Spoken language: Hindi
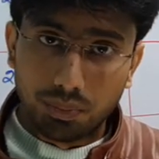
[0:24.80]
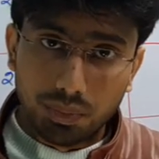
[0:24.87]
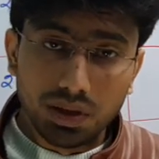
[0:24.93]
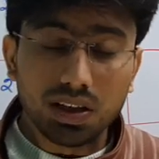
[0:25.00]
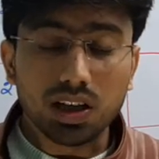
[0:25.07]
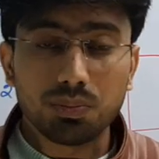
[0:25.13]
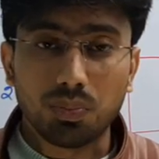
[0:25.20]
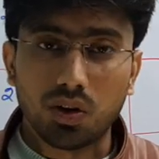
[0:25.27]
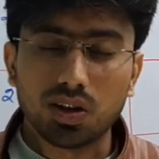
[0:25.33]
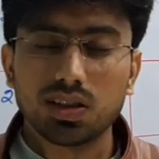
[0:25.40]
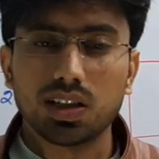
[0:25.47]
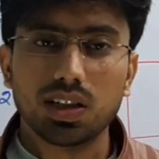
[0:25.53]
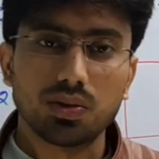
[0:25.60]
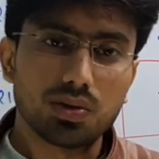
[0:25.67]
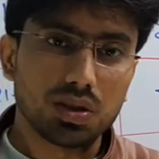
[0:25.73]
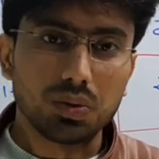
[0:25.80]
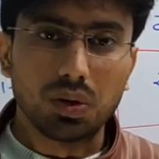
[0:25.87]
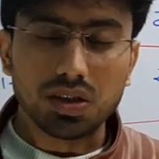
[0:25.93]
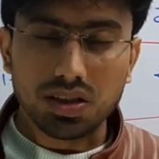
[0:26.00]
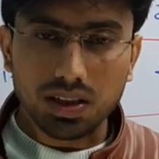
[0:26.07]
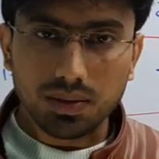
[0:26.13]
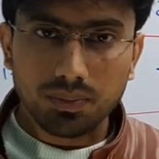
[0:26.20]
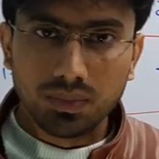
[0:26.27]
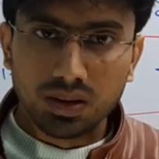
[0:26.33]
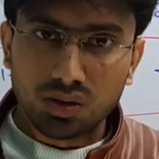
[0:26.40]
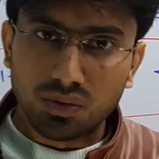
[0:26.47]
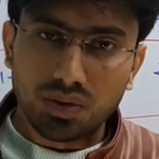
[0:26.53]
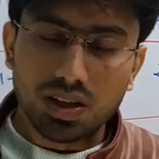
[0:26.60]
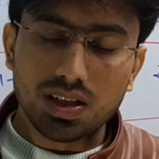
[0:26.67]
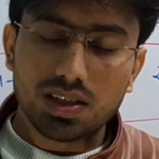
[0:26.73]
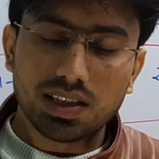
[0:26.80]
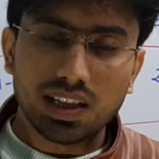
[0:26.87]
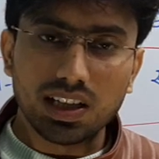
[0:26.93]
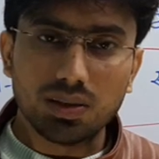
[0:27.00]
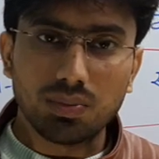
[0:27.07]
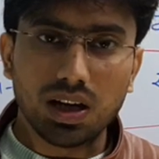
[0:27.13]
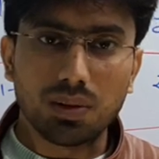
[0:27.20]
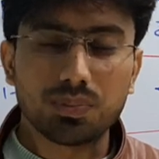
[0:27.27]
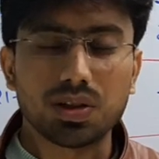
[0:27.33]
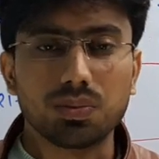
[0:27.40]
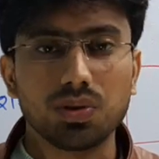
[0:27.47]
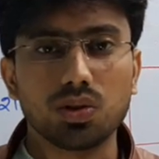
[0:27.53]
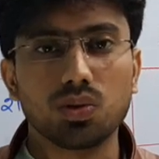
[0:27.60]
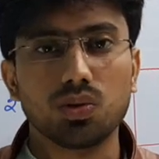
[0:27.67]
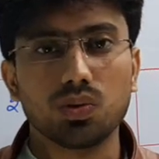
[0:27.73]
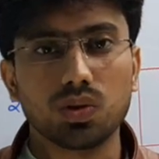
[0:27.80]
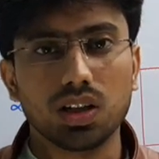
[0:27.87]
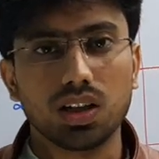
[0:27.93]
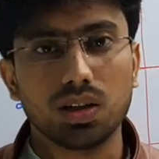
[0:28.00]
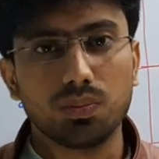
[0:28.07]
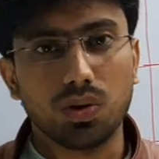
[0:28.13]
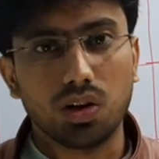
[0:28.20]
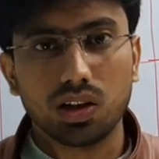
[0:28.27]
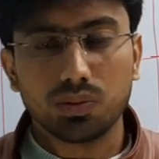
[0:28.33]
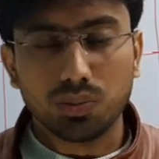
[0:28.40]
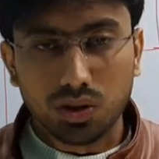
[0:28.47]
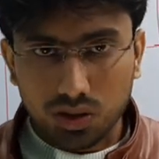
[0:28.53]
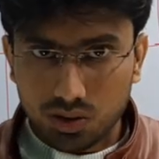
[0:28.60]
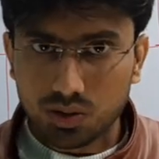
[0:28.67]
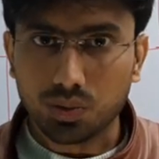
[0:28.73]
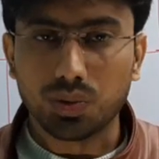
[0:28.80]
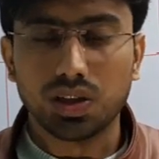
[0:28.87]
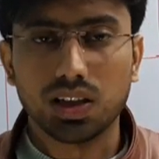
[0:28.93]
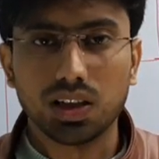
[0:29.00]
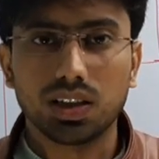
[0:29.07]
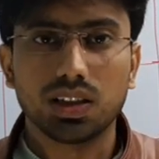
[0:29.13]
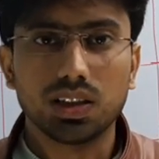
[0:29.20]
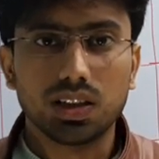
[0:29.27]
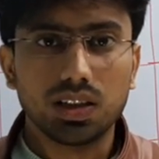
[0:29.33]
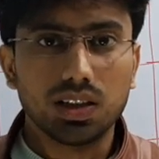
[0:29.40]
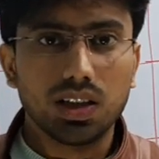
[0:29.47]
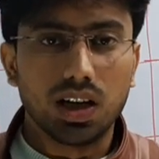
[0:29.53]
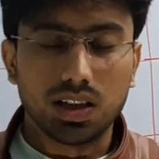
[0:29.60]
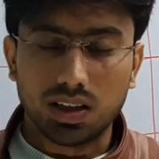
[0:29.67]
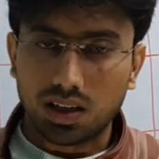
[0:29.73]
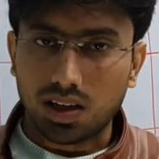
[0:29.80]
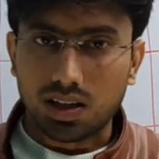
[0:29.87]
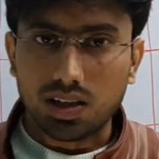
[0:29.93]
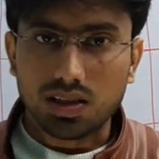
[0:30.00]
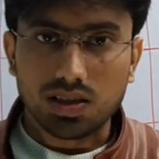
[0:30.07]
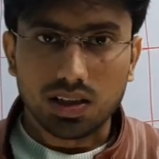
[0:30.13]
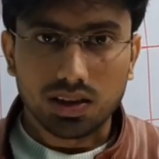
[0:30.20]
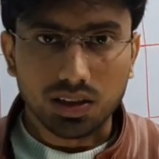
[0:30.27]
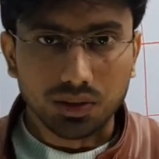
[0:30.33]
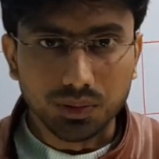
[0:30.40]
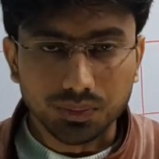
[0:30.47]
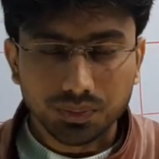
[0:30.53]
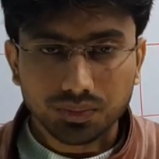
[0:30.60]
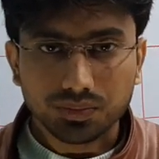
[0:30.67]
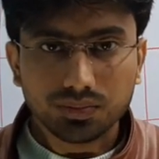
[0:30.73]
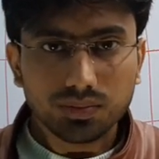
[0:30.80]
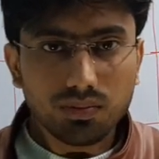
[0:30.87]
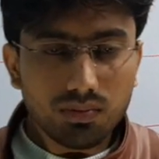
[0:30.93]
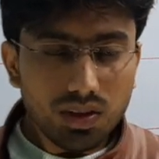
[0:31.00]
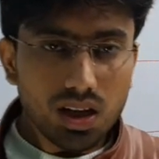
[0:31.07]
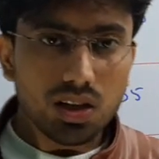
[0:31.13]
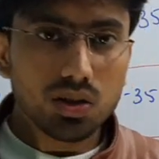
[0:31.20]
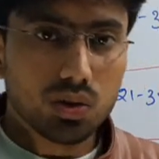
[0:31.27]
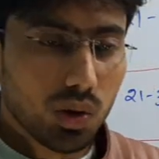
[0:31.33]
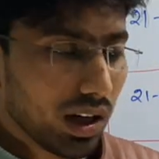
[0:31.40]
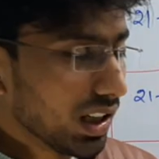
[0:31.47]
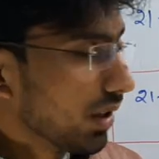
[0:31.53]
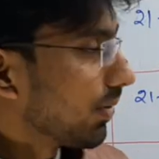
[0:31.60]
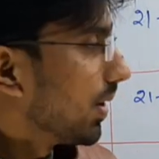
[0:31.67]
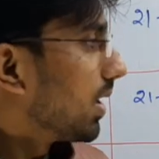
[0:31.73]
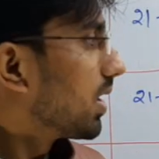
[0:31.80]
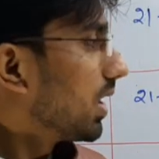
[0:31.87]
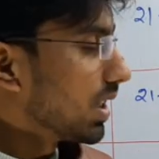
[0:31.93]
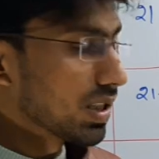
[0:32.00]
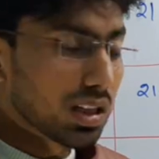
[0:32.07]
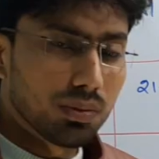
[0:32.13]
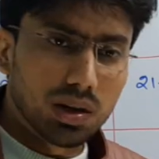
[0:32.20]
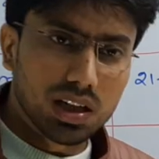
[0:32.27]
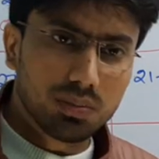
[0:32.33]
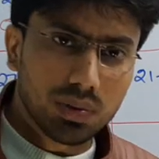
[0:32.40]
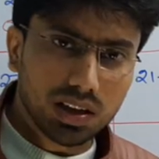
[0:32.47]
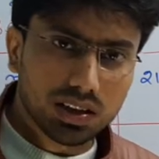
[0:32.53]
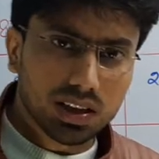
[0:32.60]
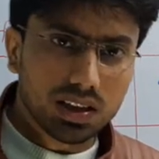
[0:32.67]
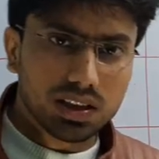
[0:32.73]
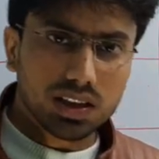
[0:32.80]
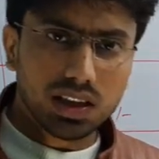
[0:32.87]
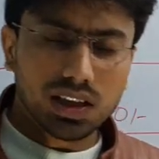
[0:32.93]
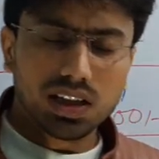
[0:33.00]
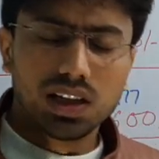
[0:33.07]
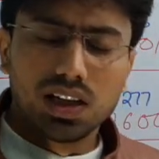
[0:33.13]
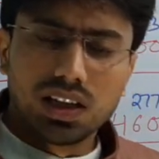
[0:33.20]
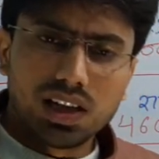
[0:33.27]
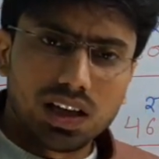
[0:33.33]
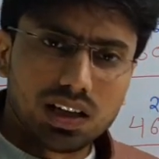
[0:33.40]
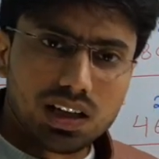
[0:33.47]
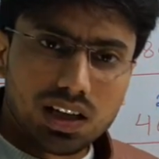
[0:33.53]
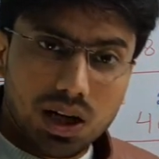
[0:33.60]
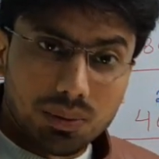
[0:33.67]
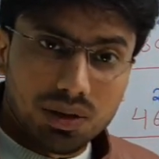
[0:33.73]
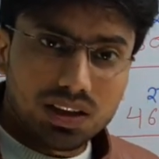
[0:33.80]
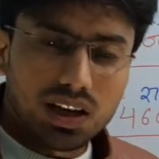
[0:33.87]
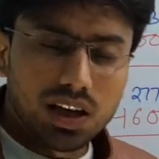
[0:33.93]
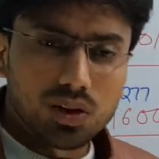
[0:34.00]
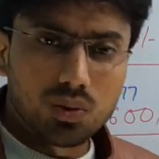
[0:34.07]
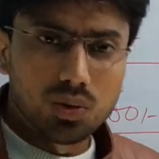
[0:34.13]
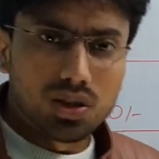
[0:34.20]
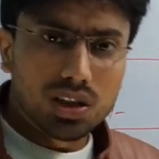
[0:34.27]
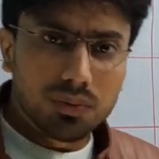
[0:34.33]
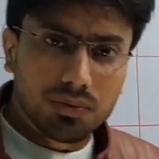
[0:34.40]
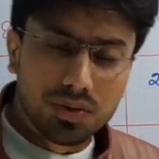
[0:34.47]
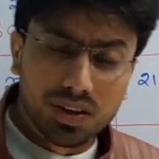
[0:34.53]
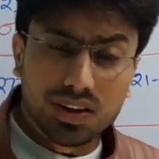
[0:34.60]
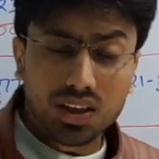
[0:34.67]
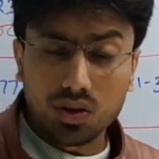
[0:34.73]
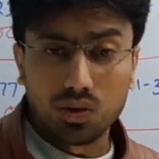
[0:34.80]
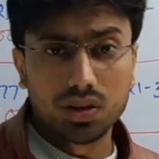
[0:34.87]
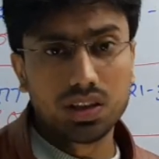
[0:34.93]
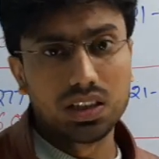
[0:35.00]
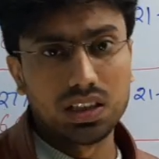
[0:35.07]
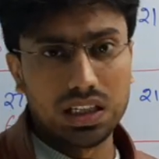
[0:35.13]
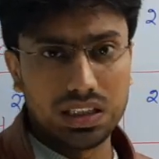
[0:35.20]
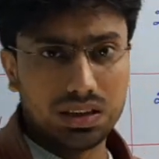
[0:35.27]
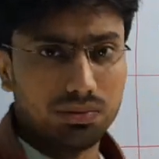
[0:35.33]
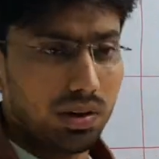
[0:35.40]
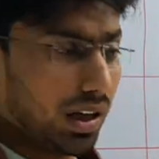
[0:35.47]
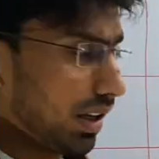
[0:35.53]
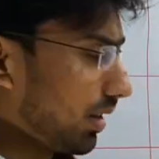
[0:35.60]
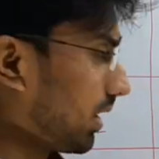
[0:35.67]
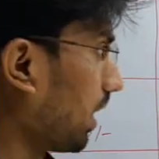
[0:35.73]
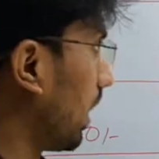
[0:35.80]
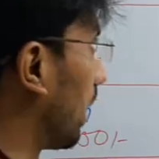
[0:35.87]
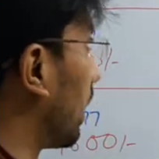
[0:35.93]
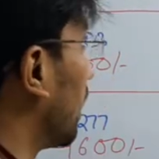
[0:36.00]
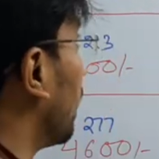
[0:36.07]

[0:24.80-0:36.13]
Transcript: मिनट पहुँच गई उसकी वॉचिंग तो फ्रेंड्स इसके लिए मैं आप सभी लोगों का बहुत बहुत शुक्रिया अदा करना चाहता हूँ तो आइए फ्रेंड्स इसके बारे में बात करते हैं कि आखिर इलाहाबाद हाईकोर्ट से अब फिर से कौन सी नई वैकेंसी आ गई